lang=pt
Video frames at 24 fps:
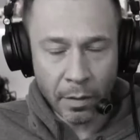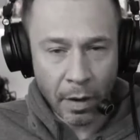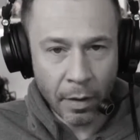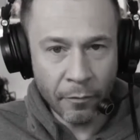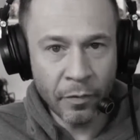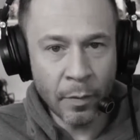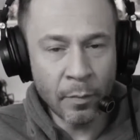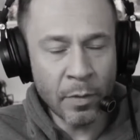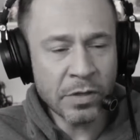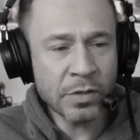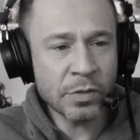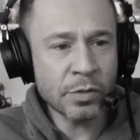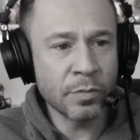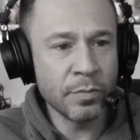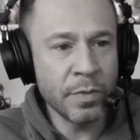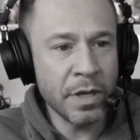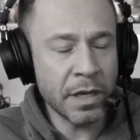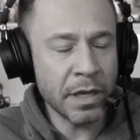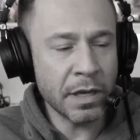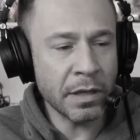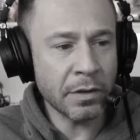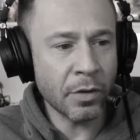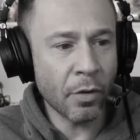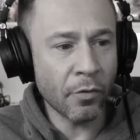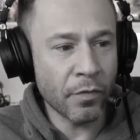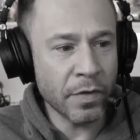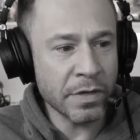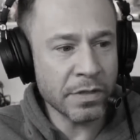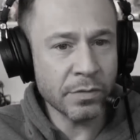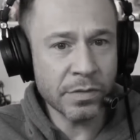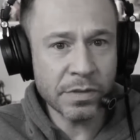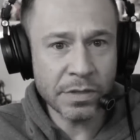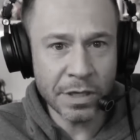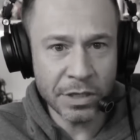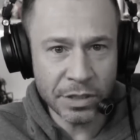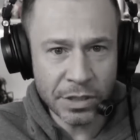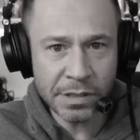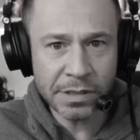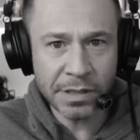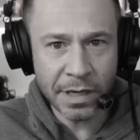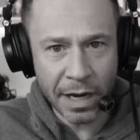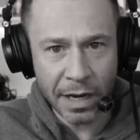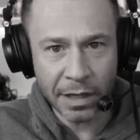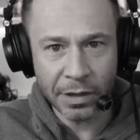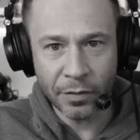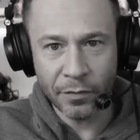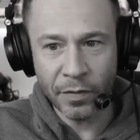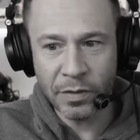vamos assumir que talvez não seja estrela,
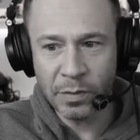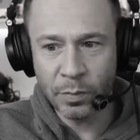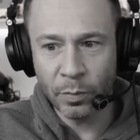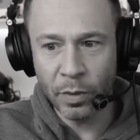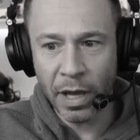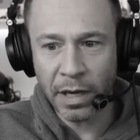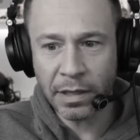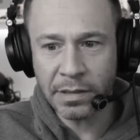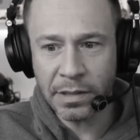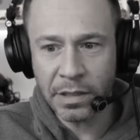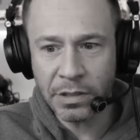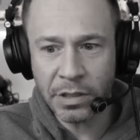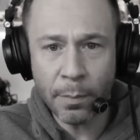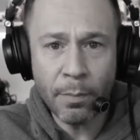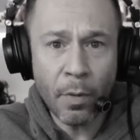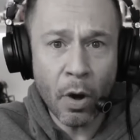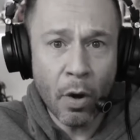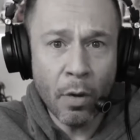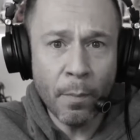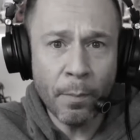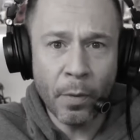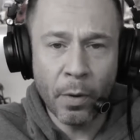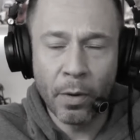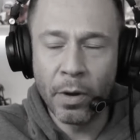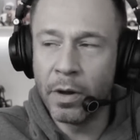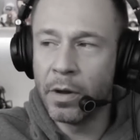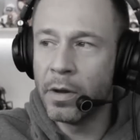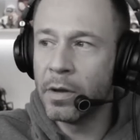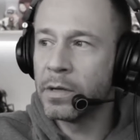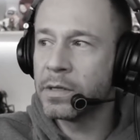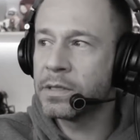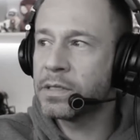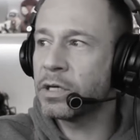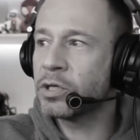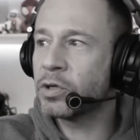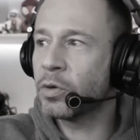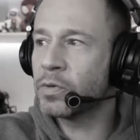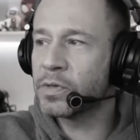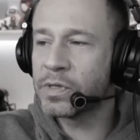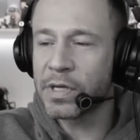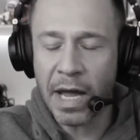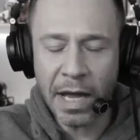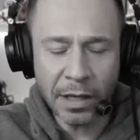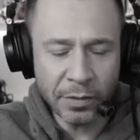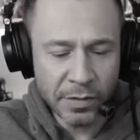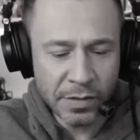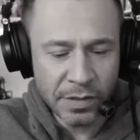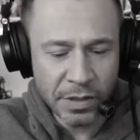talvez o moleque seja bom, pô. Seja
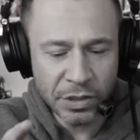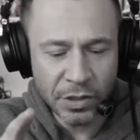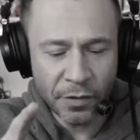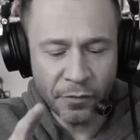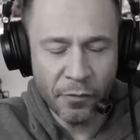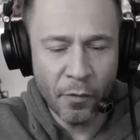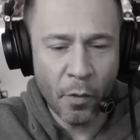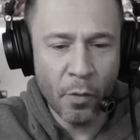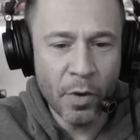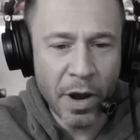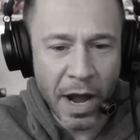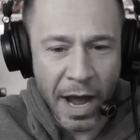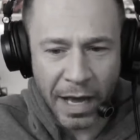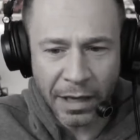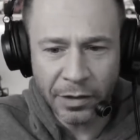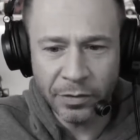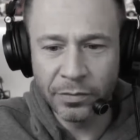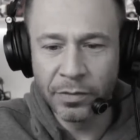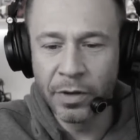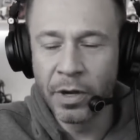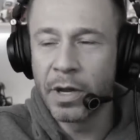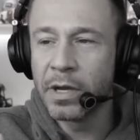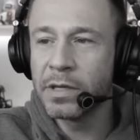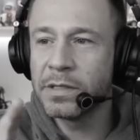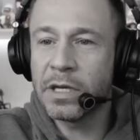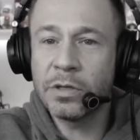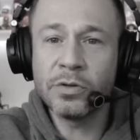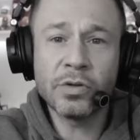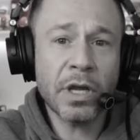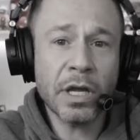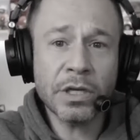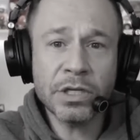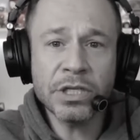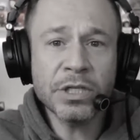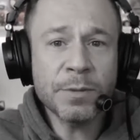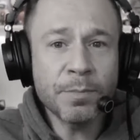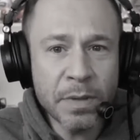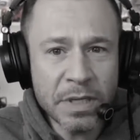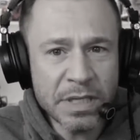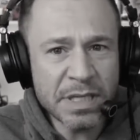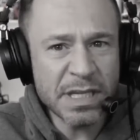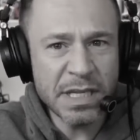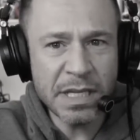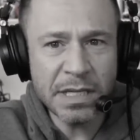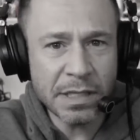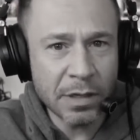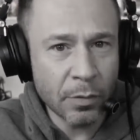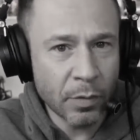ousado, seja folgado, seja o que a gente
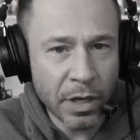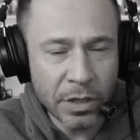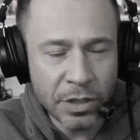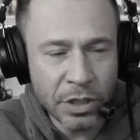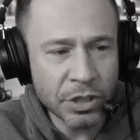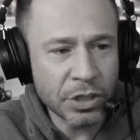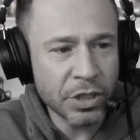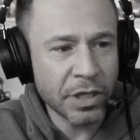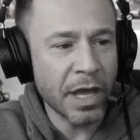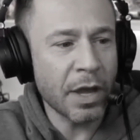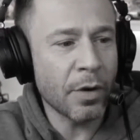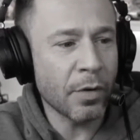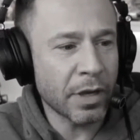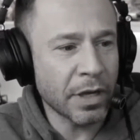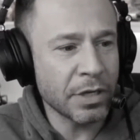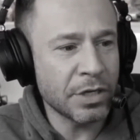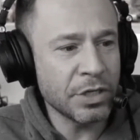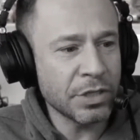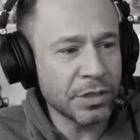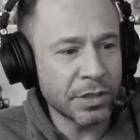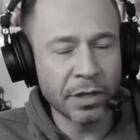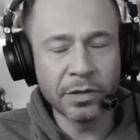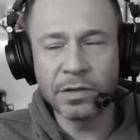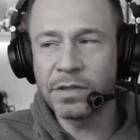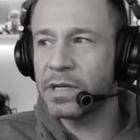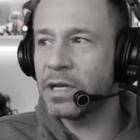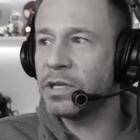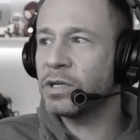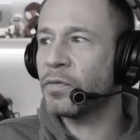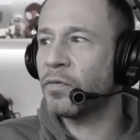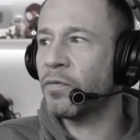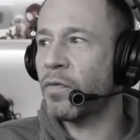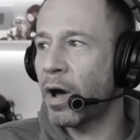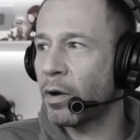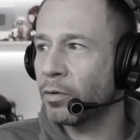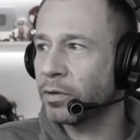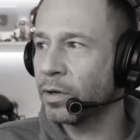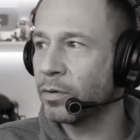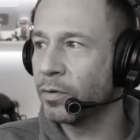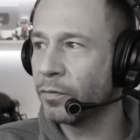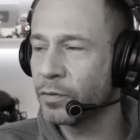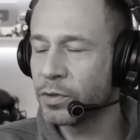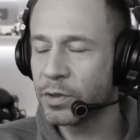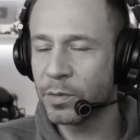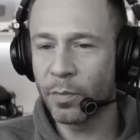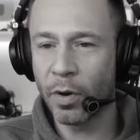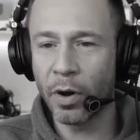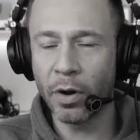precisa, o que a gente quer, o que a gente tanto sente falta no
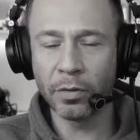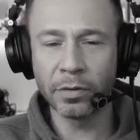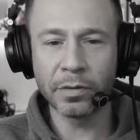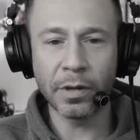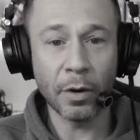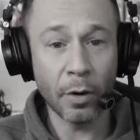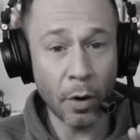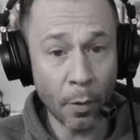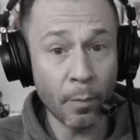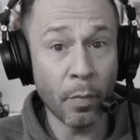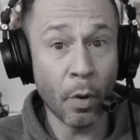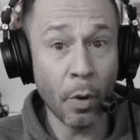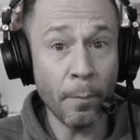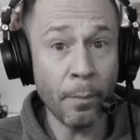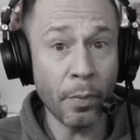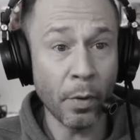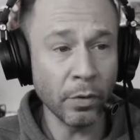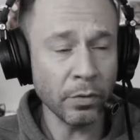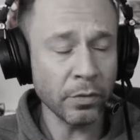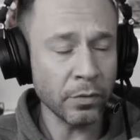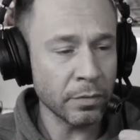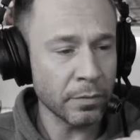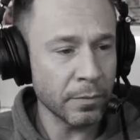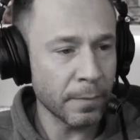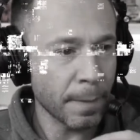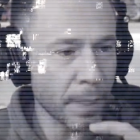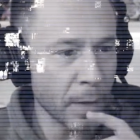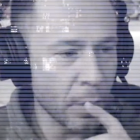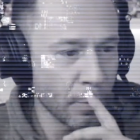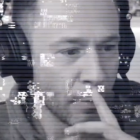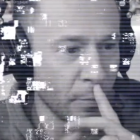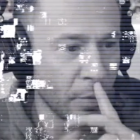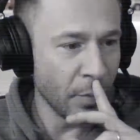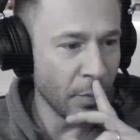futebol tal. É um bom ponto, é um bom